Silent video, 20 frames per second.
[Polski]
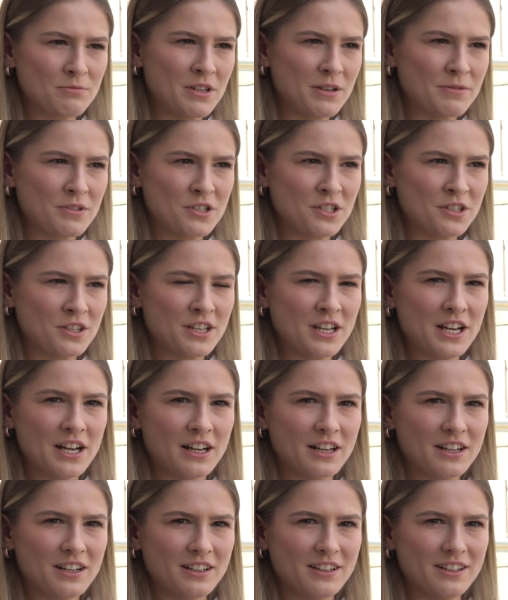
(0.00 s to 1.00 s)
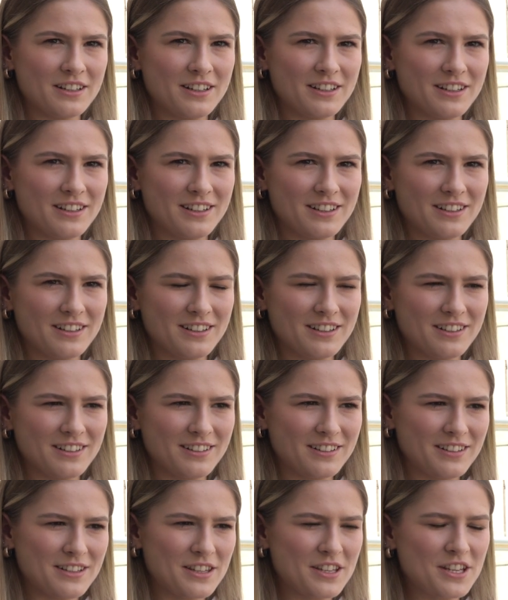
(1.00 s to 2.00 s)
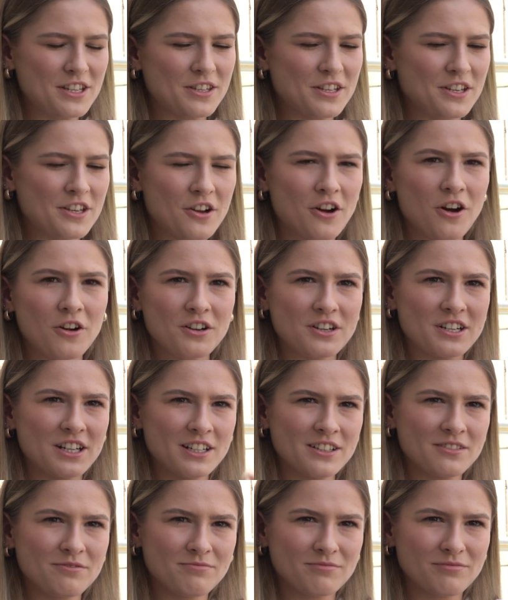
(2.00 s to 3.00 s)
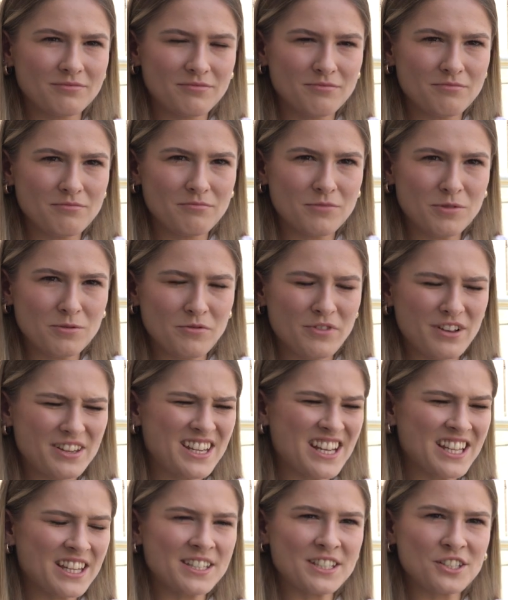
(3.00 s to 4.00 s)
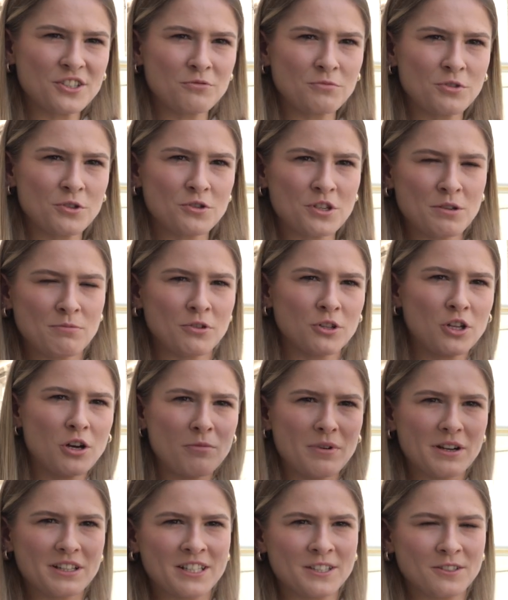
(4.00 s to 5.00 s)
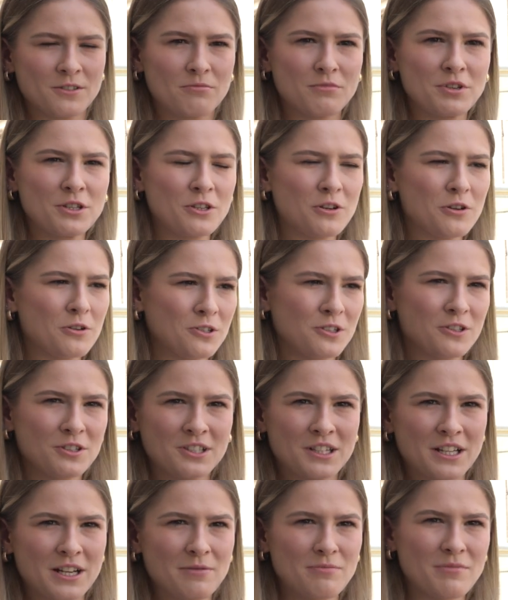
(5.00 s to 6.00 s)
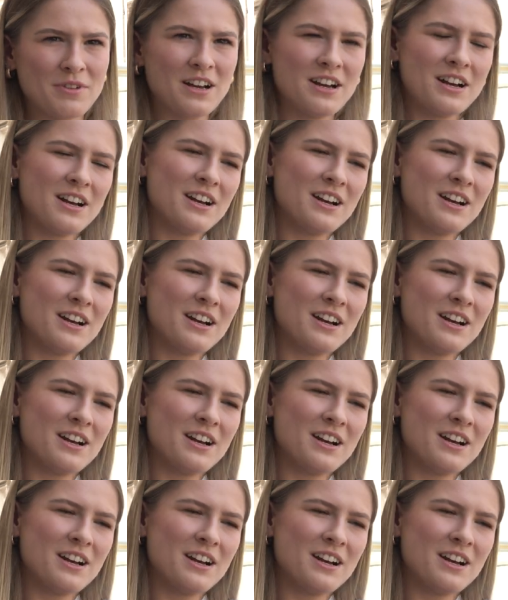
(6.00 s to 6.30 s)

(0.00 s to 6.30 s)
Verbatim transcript: zmieniam zeszyty, jak e, nigdy ich nie kończę, bo mówię, nie, ten zeszyt mi się już nie podoba, sezon minął, coś tam.